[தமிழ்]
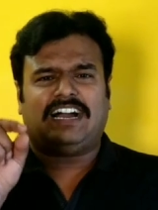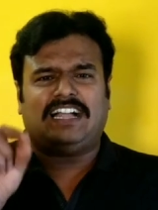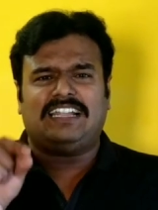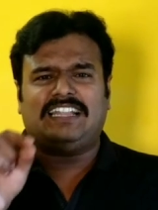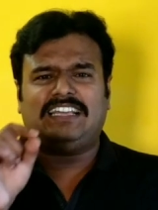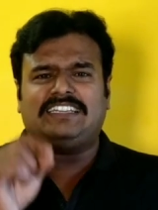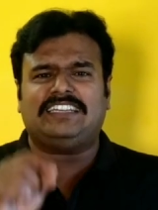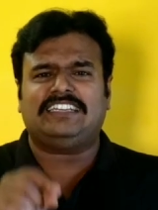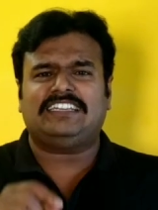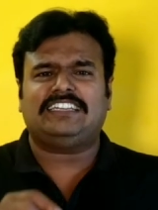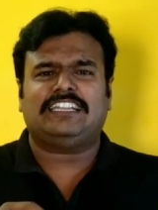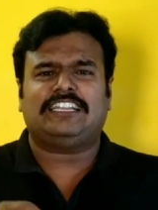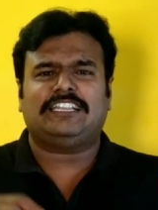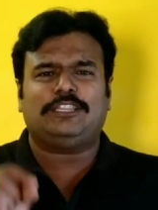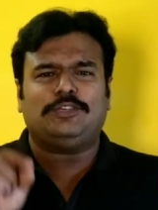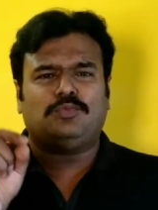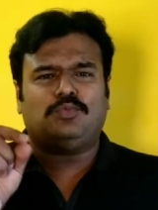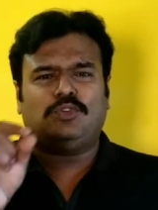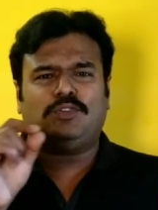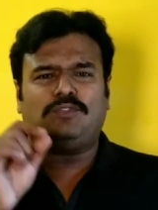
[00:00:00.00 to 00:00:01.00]

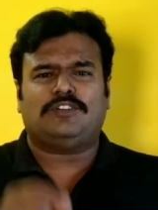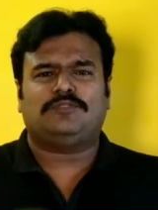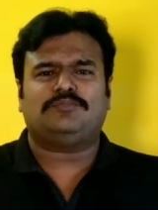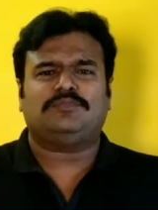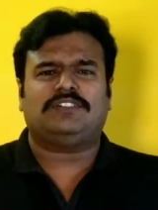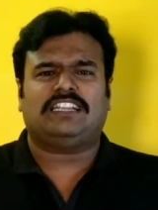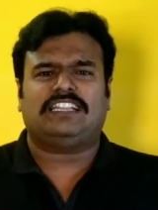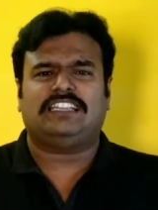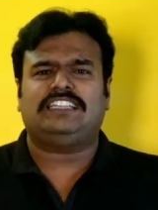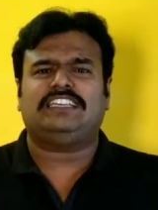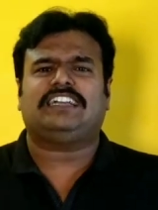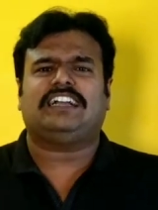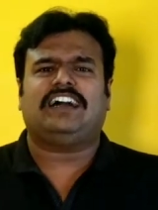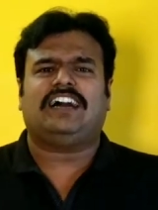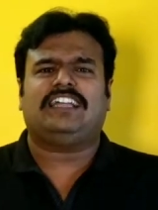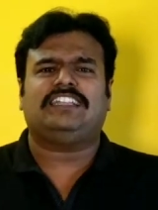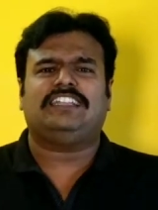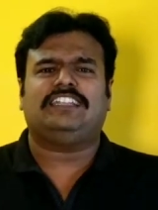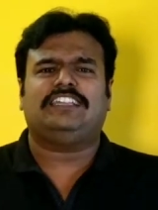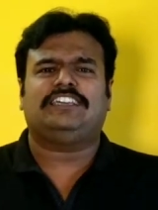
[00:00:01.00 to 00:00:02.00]
அழகுங்கிறது உருவங்கிறது
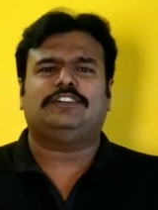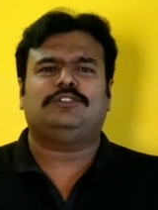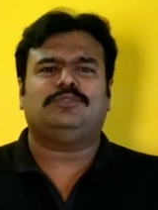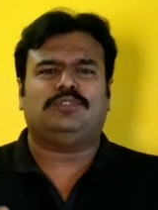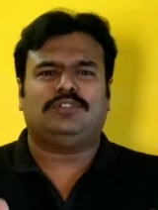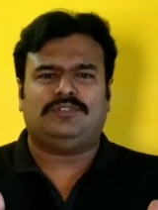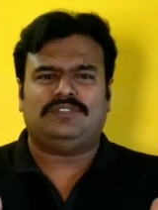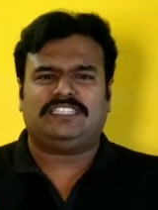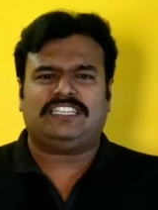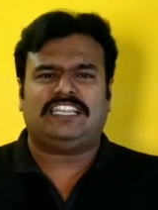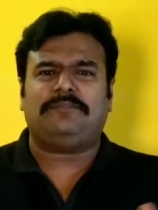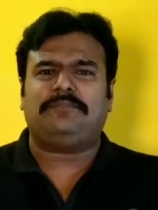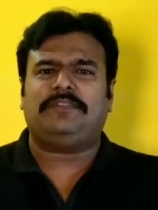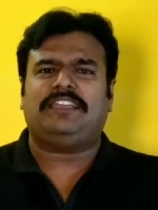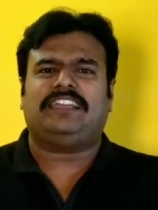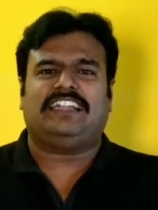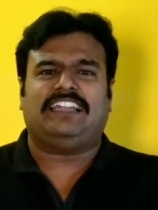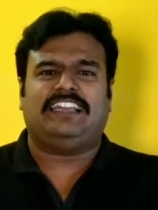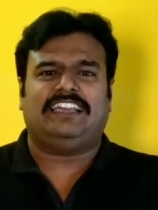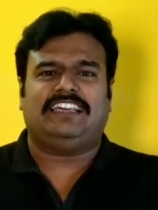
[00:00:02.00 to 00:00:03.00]
காதலுக்கு ஒரு விஷயமே
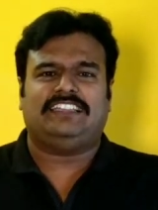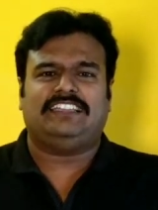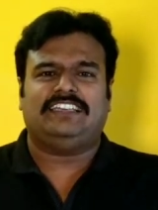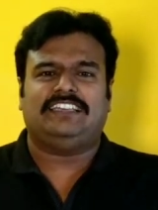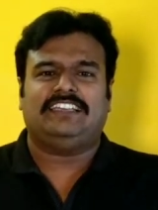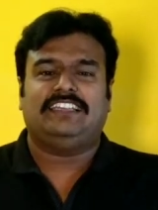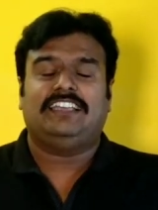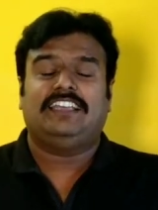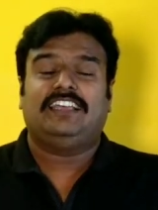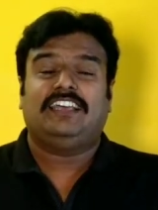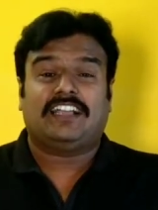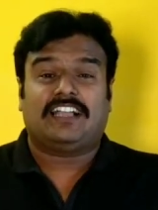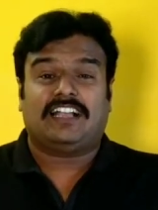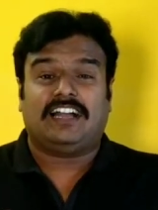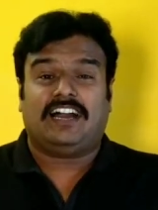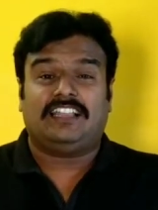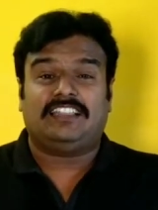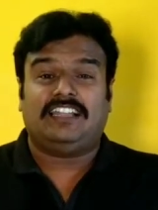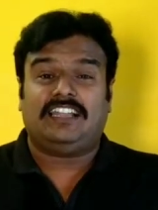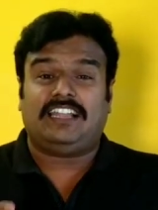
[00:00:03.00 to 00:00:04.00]
கிடையாது
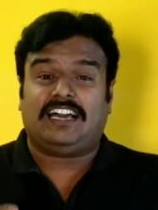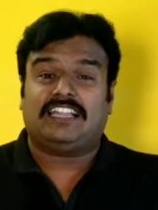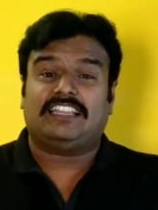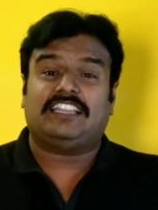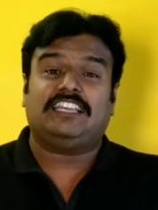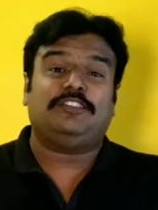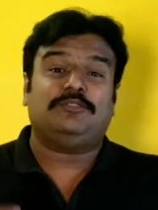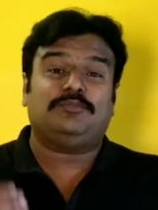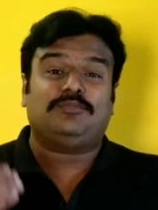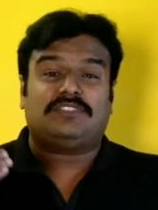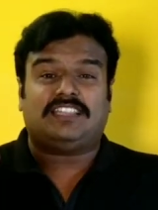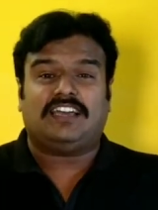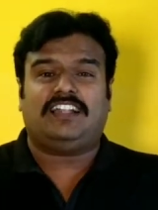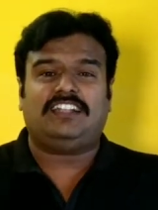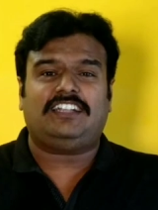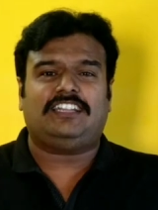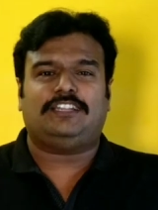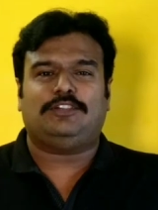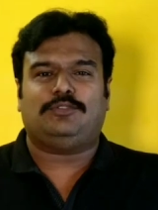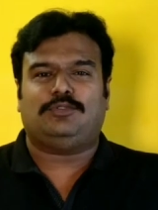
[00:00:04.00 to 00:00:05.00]
காதல் அதையும்
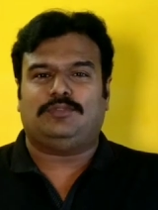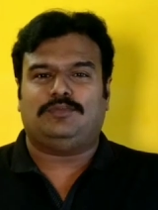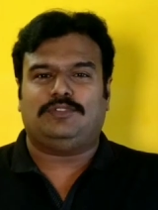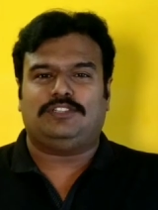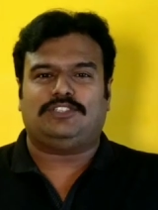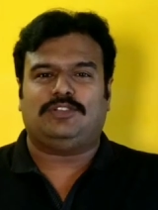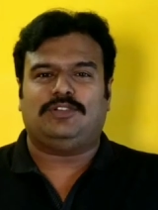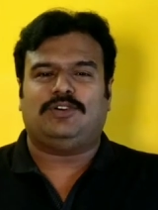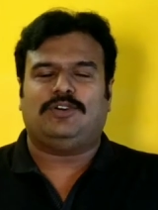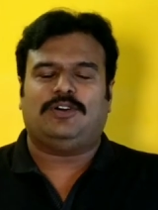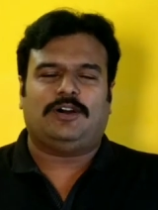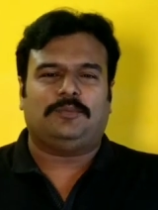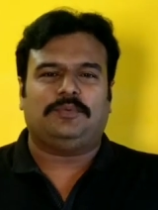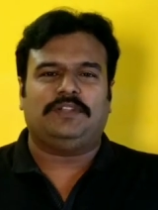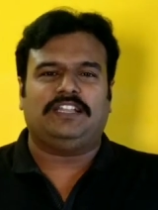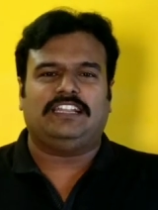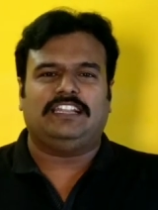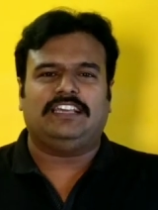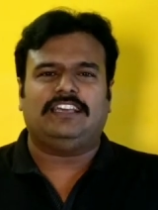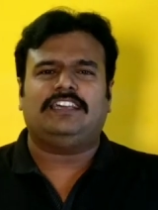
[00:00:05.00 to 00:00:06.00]
தாண்டின ஒரு விஷயம்
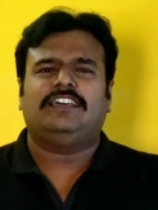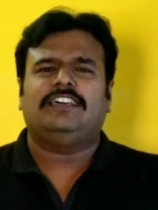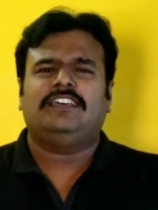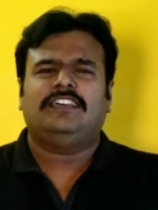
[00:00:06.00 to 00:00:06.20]
அப்படின்னு